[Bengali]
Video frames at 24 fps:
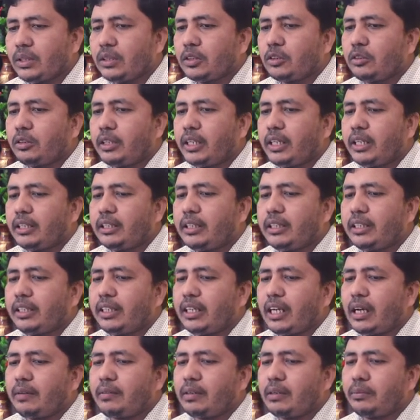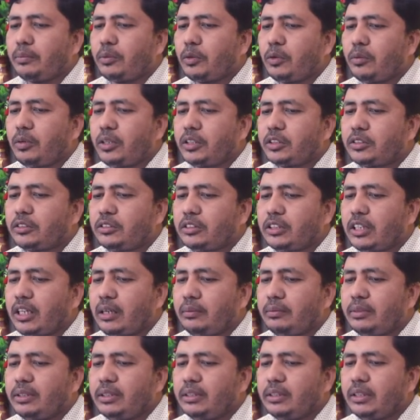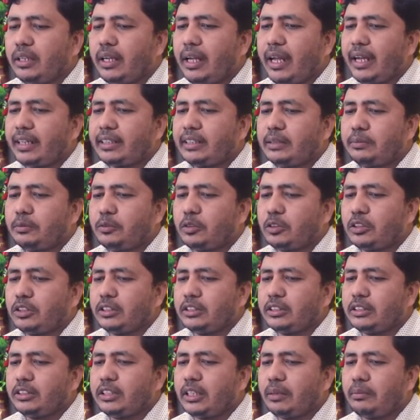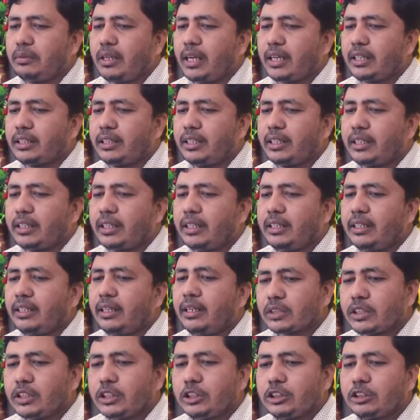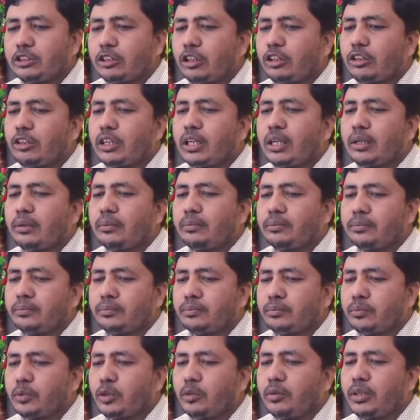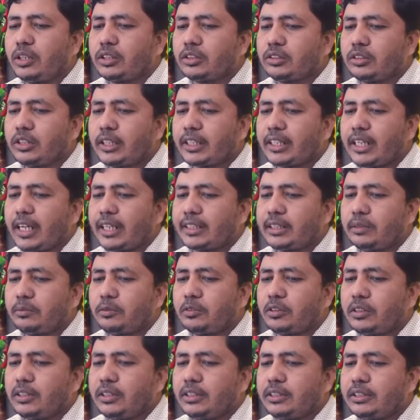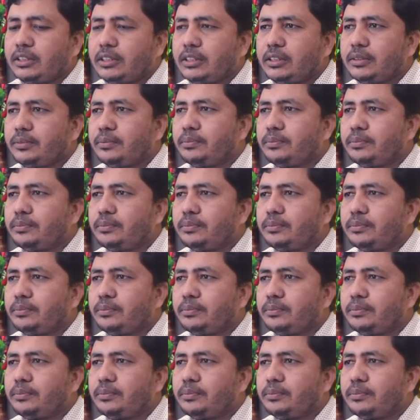তো এখান থেকে আমার প্রোভার্সনটা আমি অ্যাক্টিভ করে নিচ্ছি আমি আগে থেকেই ইনস্টল করা প্রোভার্সনটাকে অ্যাক্টিভ করে নিচ্ছি